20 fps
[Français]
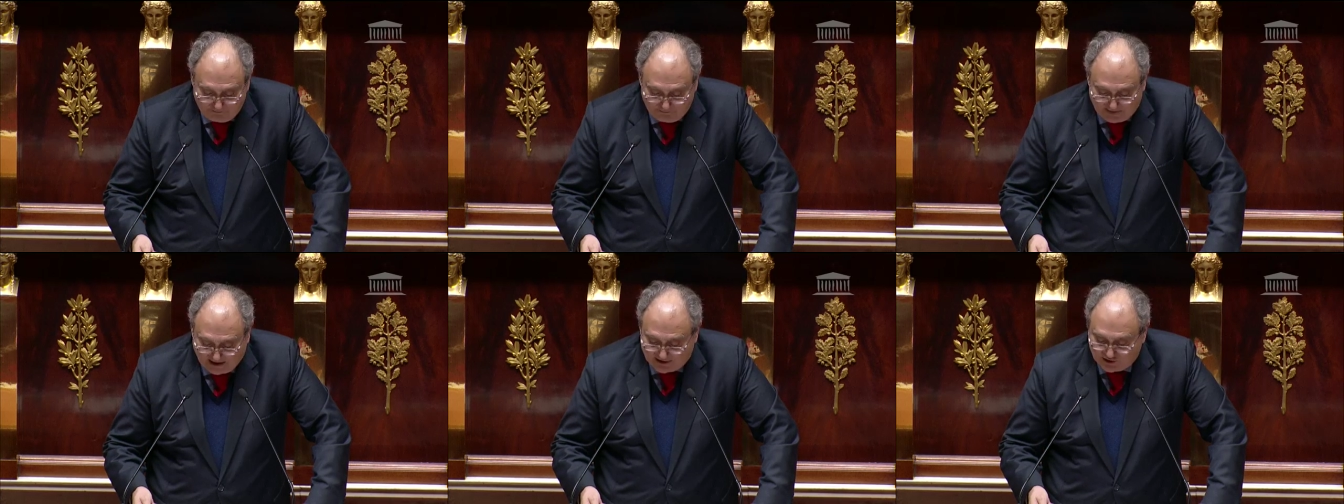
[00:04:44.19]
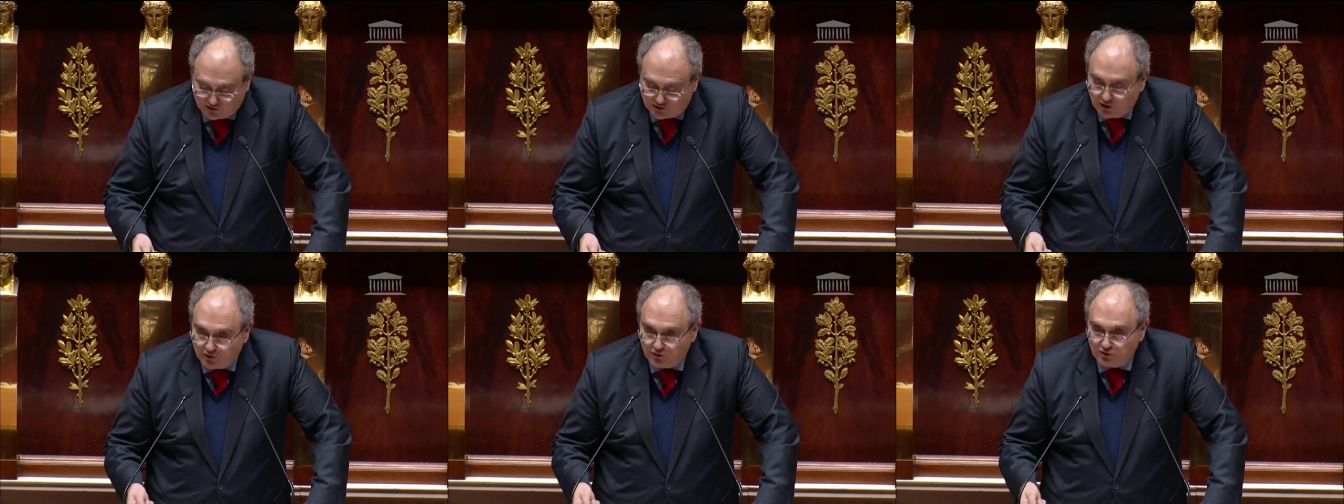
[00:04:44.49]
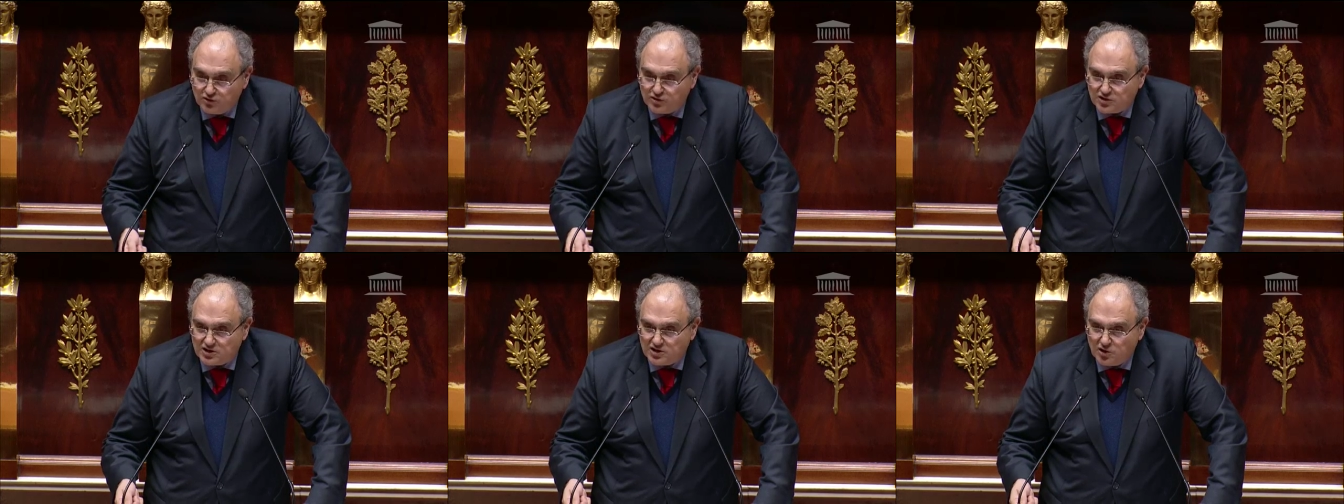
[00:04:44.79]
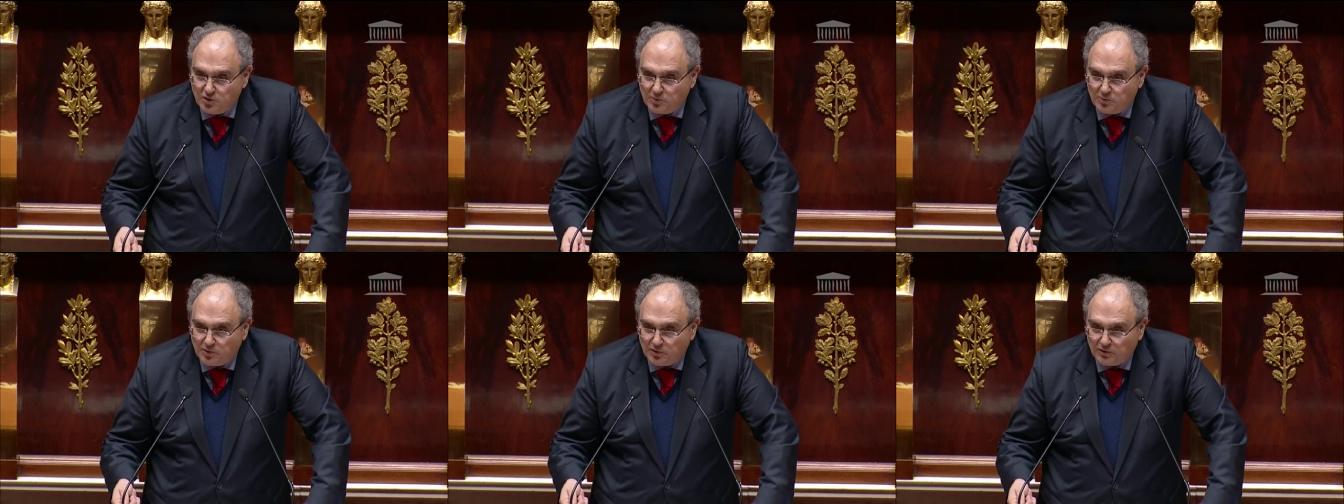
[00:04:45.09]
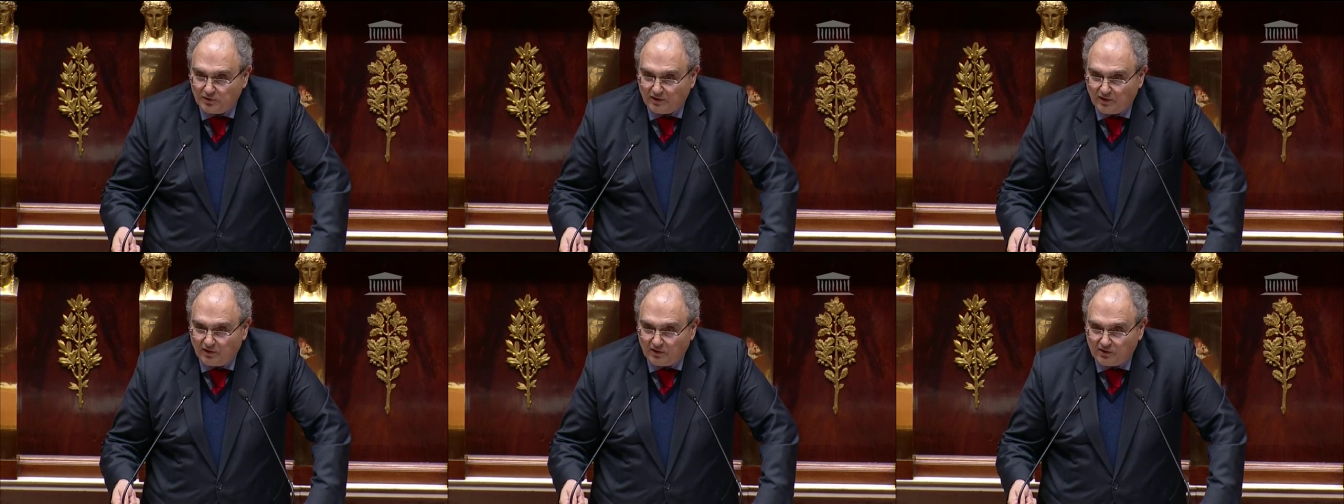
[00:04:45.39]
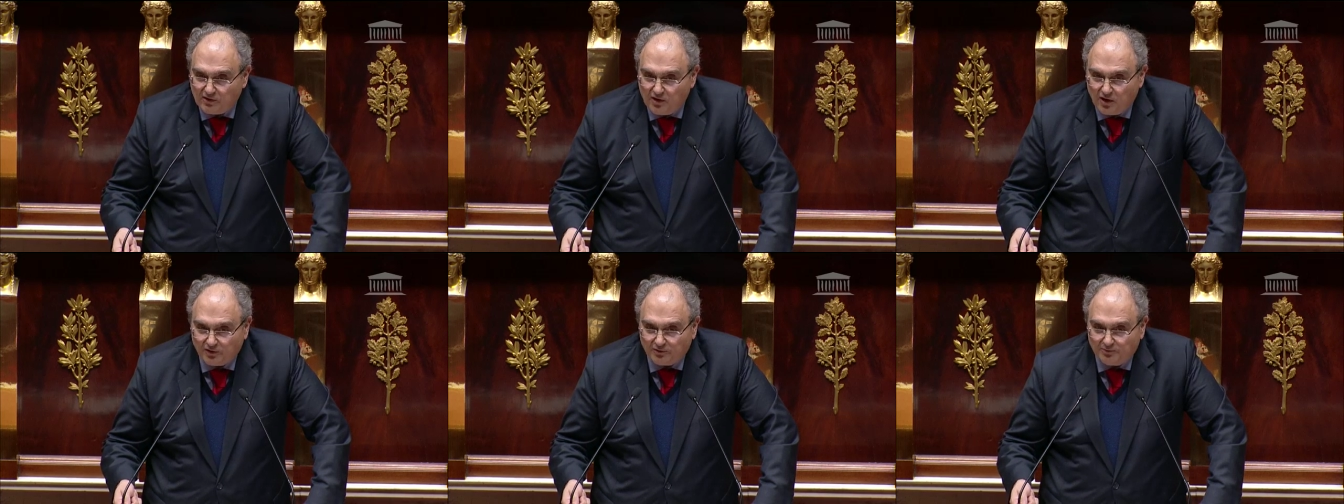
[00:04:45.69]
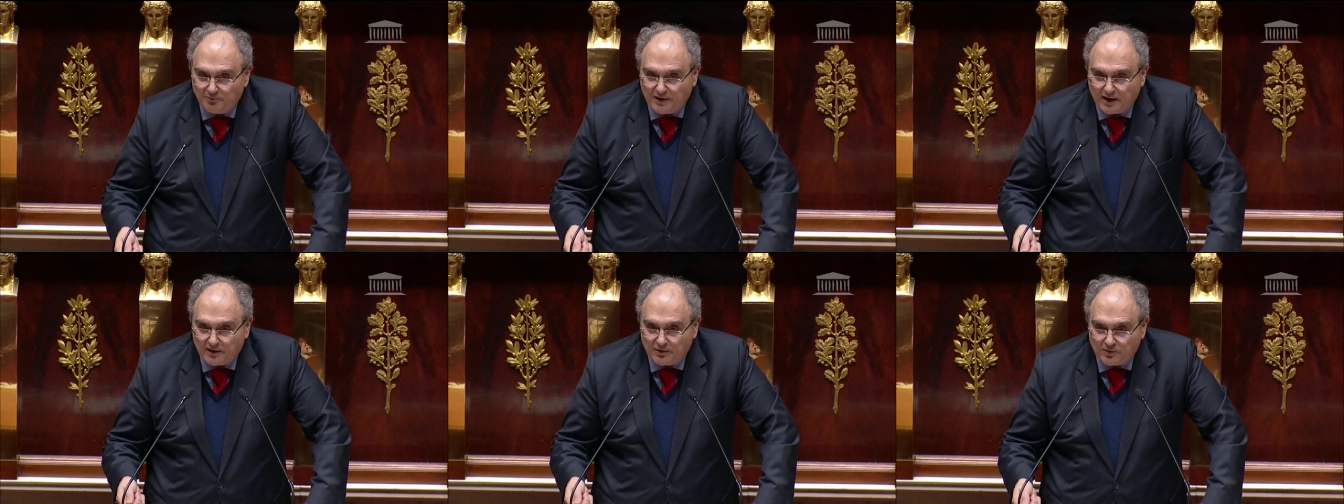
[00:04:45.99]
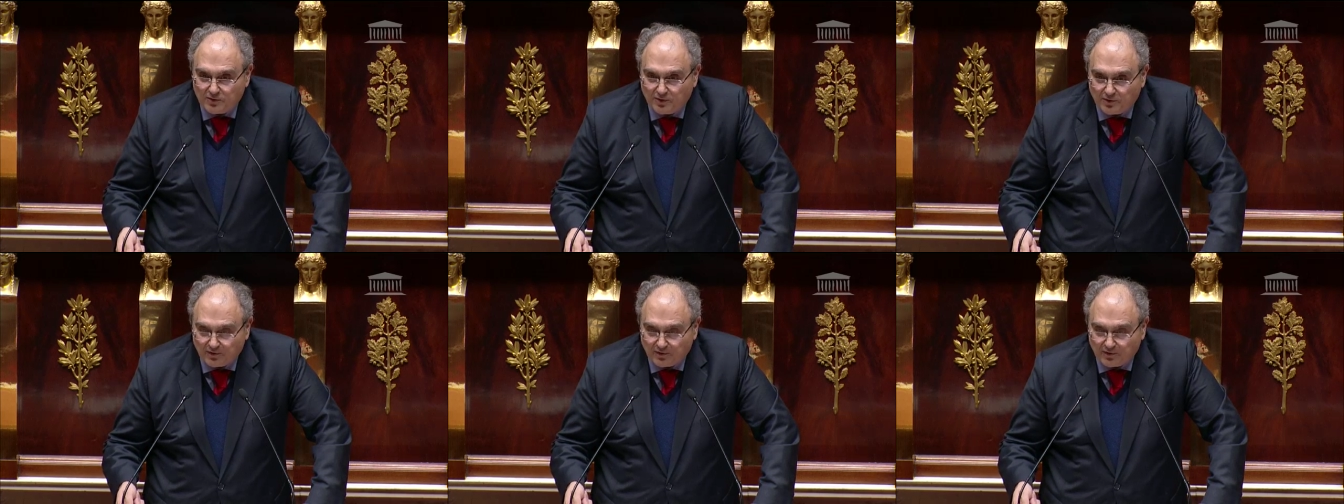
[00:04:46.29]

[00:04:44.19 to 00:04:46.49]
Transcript: Personne ne s'y opposait en Corse, bien au